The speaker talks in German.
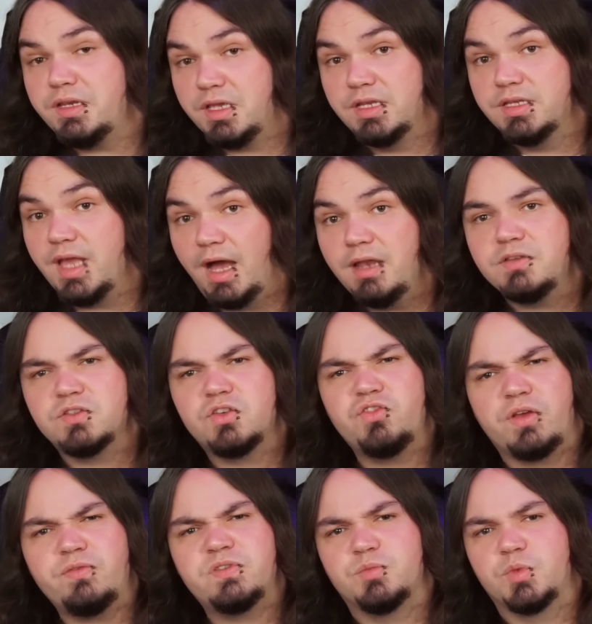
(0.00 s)
ist ein geniales
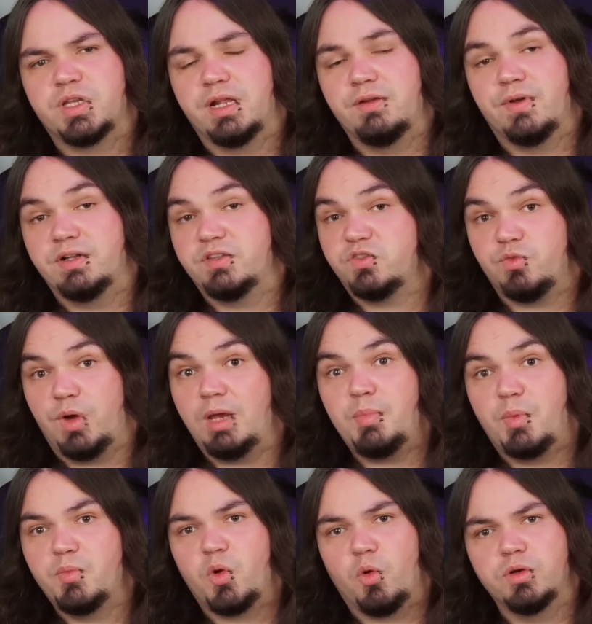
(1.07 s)
Geschäftsmodell, weil
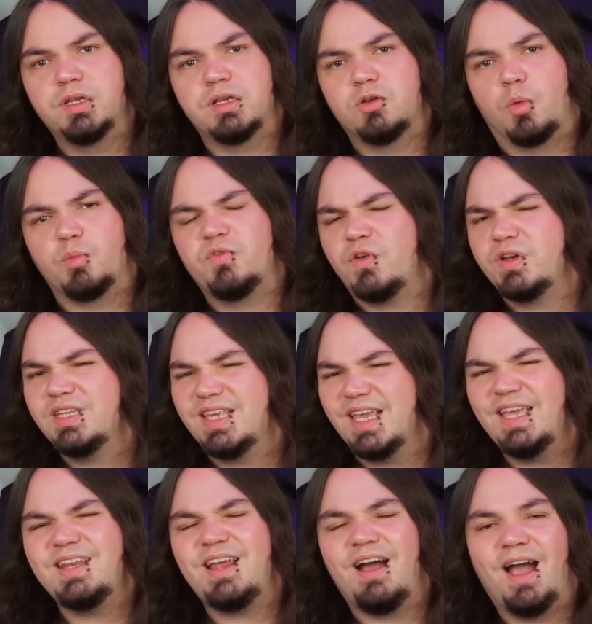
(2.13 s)
Stripe im Grunde genommen von
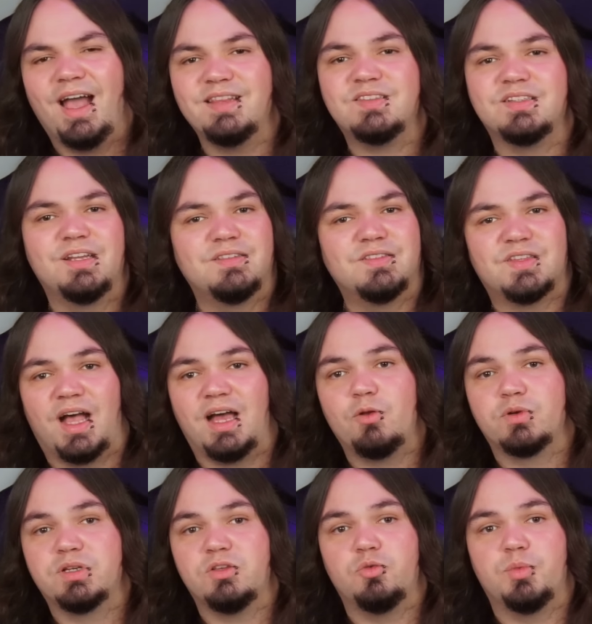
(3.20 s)
jeder einzelnen
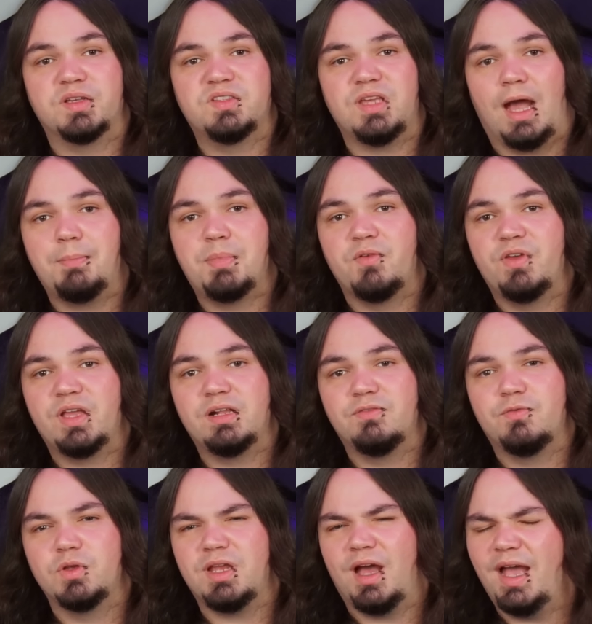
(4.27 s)
Zahlung, die über sie
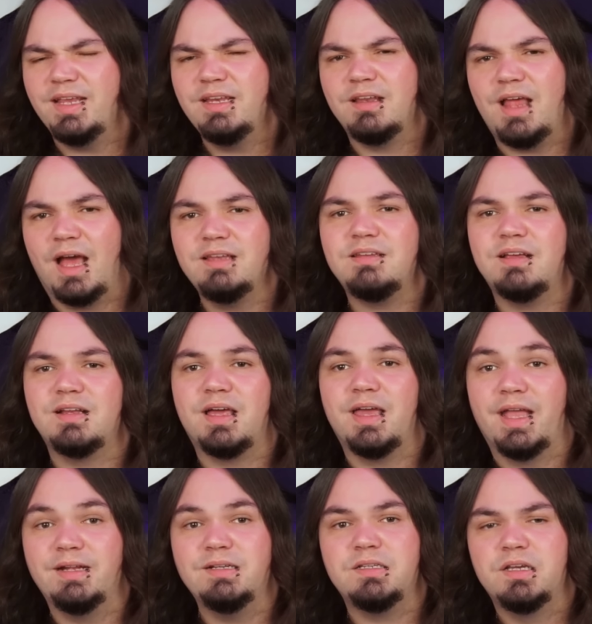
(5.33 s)
abgewickelt wird, einen Anteil
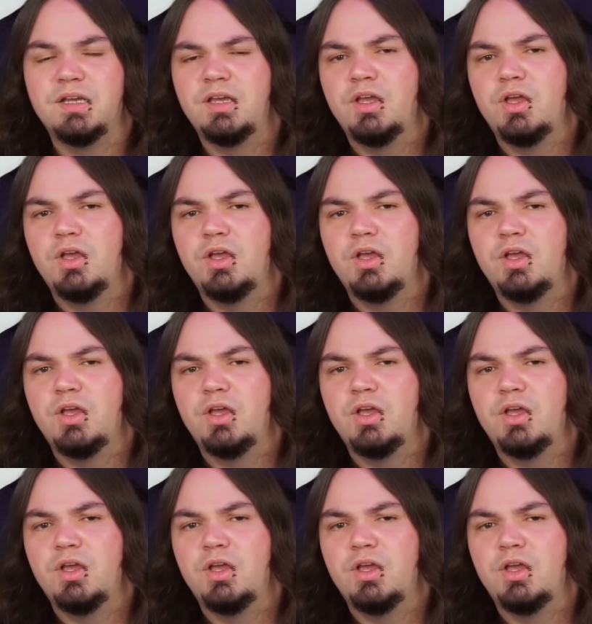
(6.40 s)
erhält